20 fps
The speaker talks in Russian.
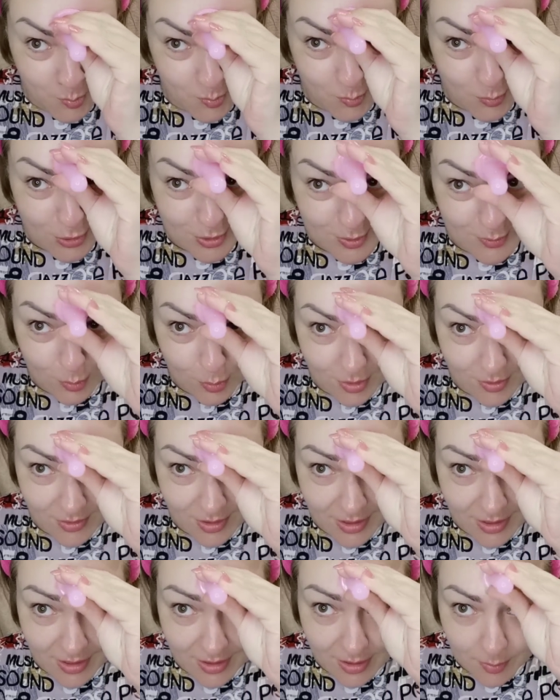Звуки
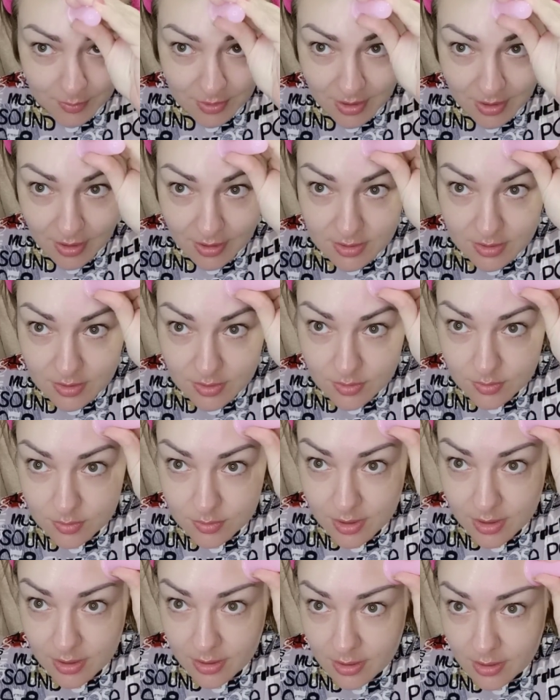великолепные.
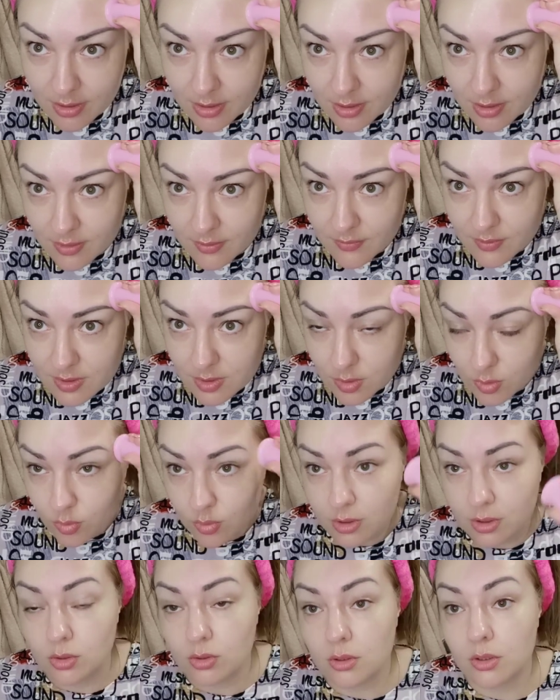Отсюда в
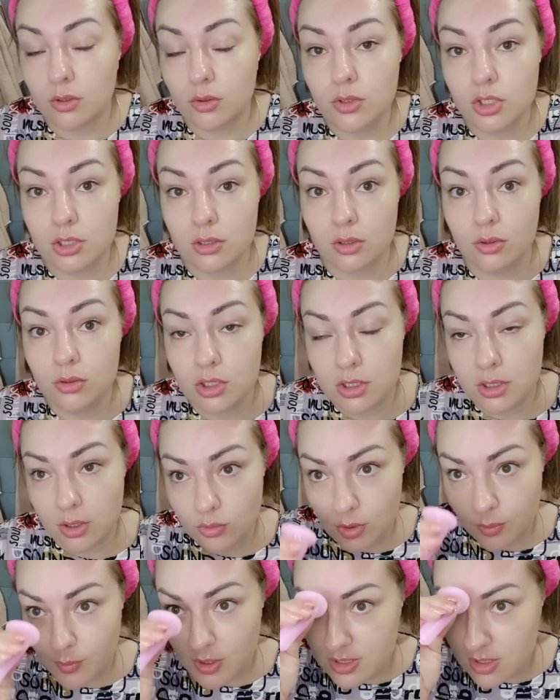сторону. Лучше, лучше такой
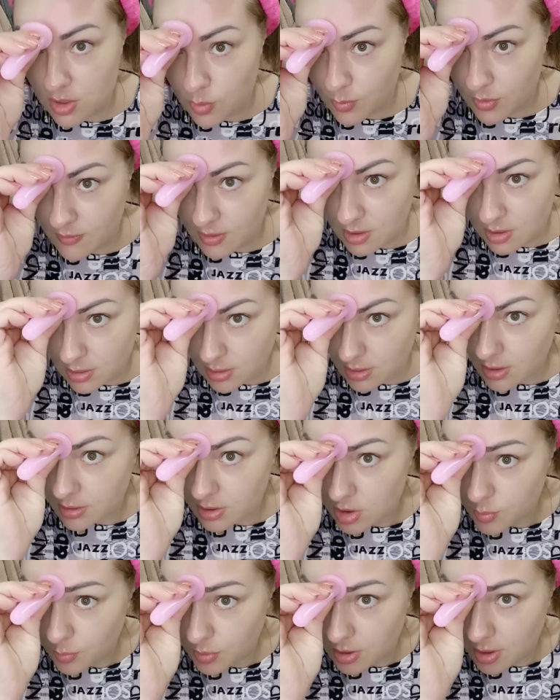массаж проводить на
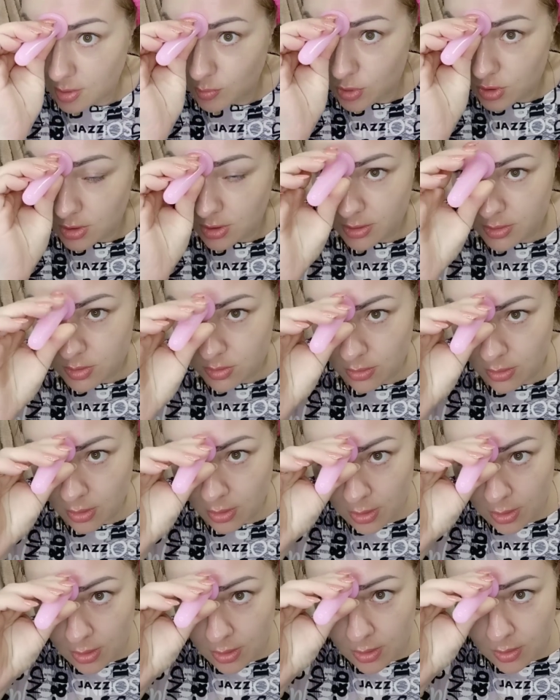ночь, потому что лицо
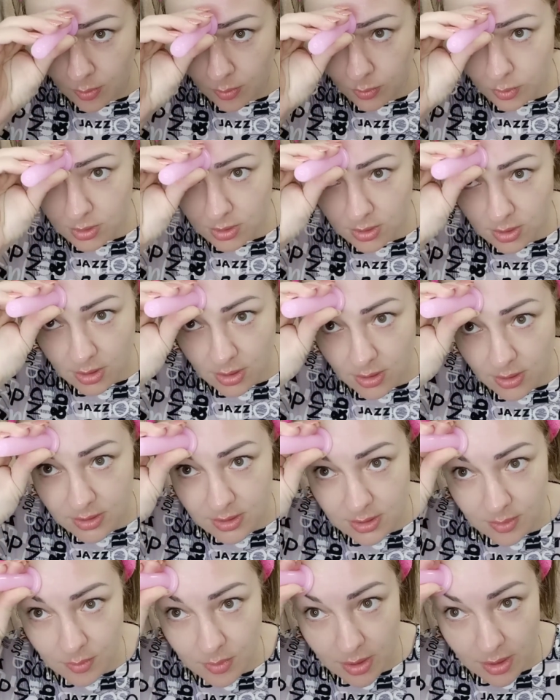будет
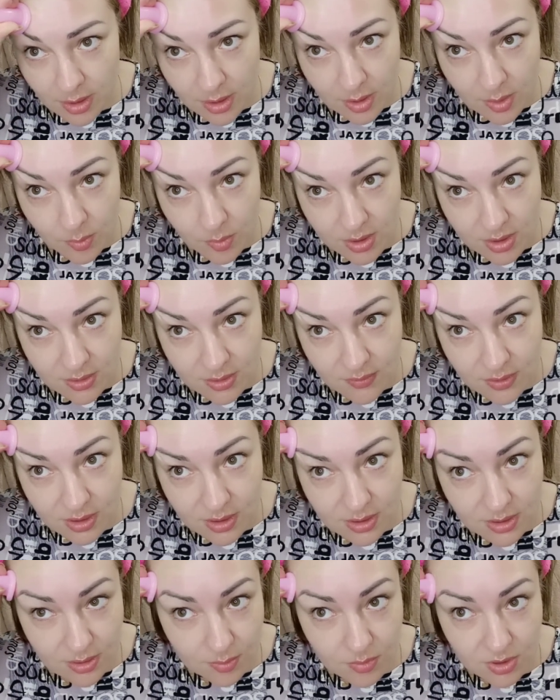красным перед
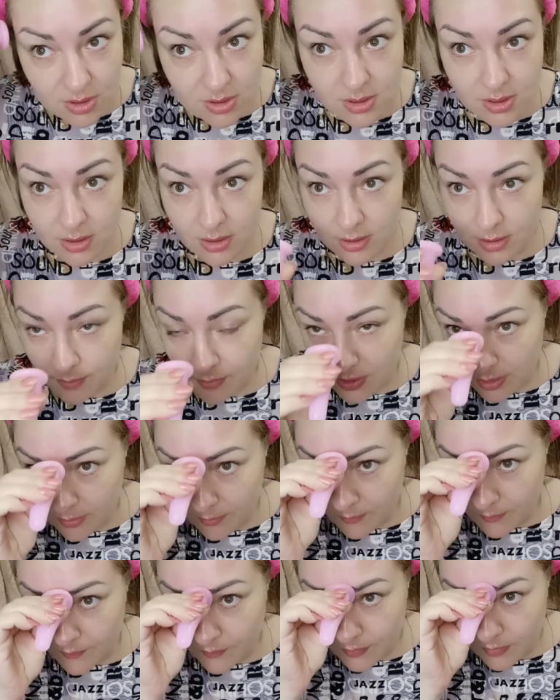выходом не делаем, да?
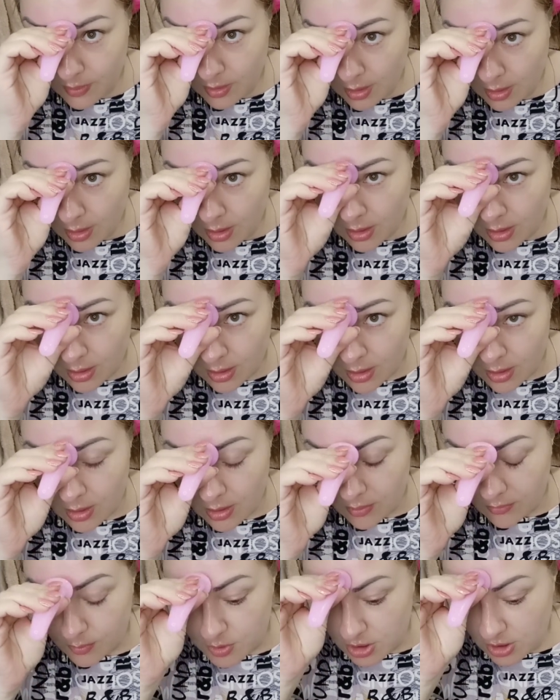
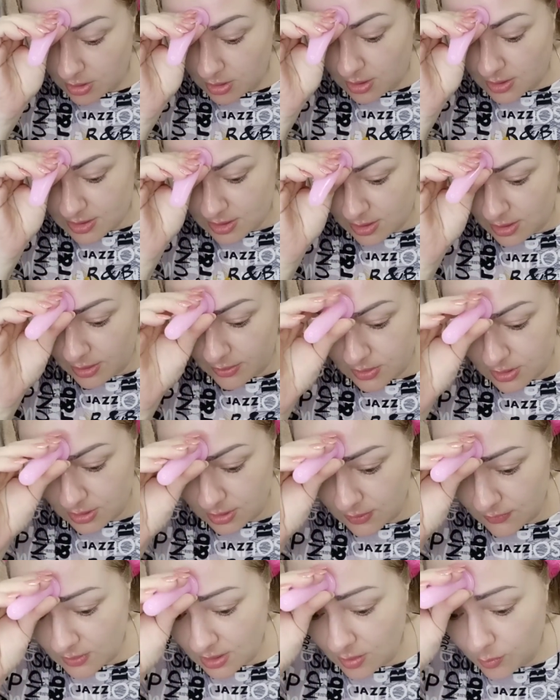Вообще классный лифтинг
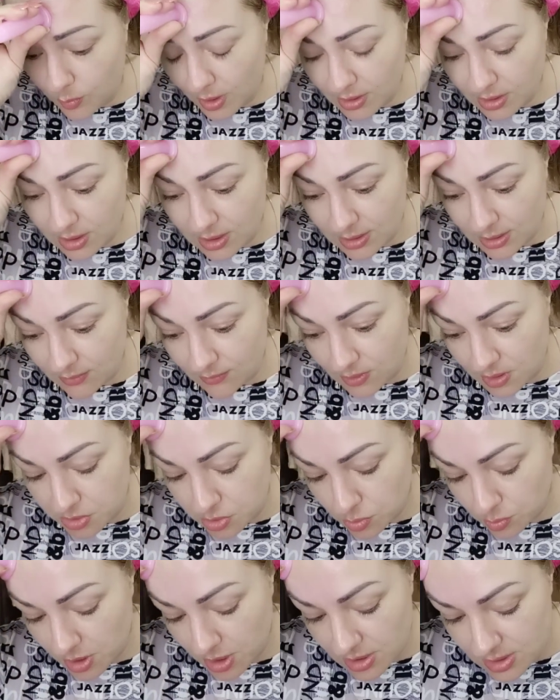эффект. Банки это вещь. У
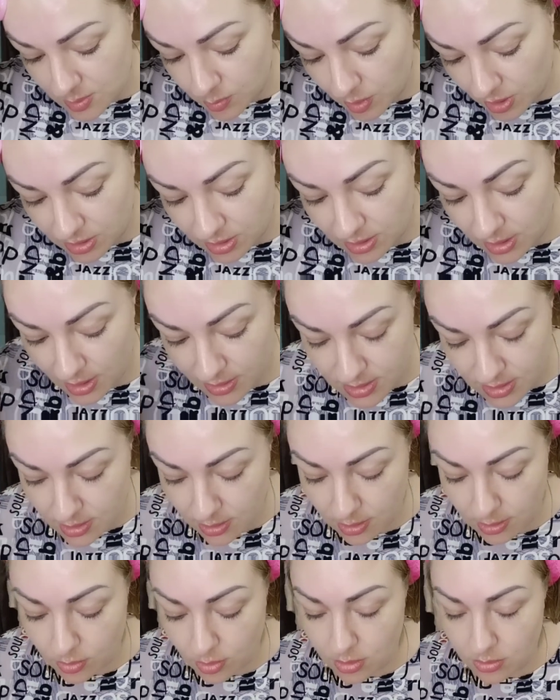меня есть и банка для тела,
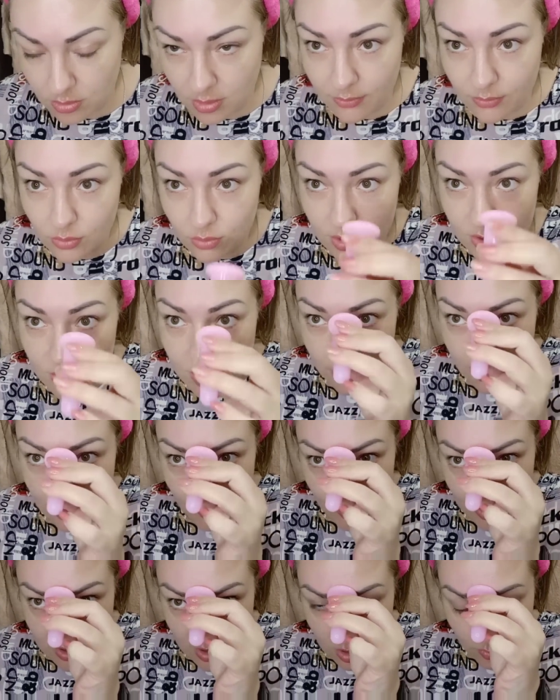но я давно не делала
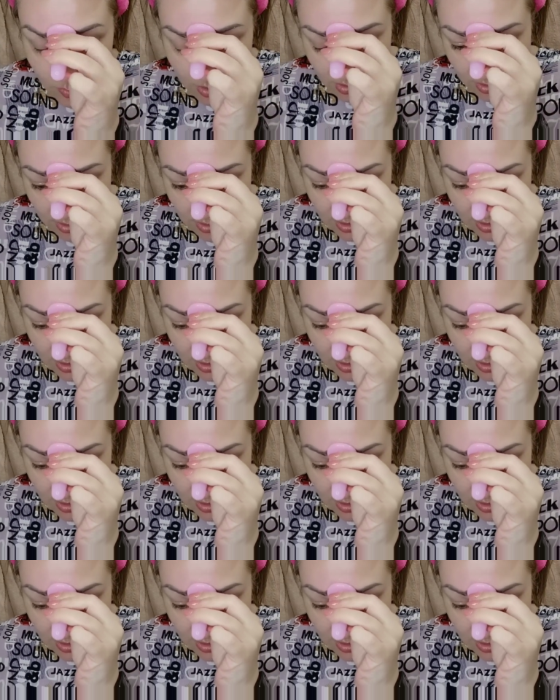массаж банкой для